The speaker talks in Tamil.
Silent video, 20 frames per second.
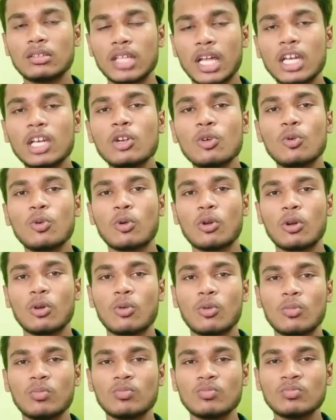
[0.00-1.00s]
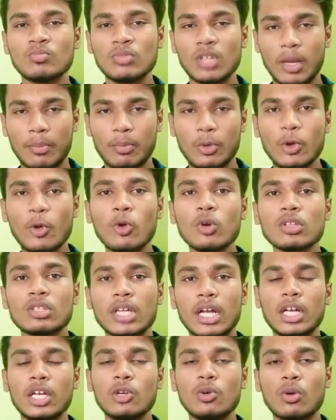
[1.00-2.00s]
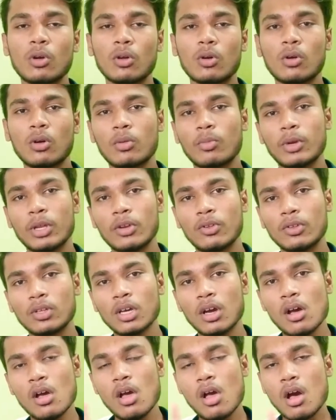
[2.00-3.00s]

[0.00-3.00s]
தள்ளி விடணும் எப்படியோ ஒன்று தள்ளி விடணும் அப்படின்னு வந்து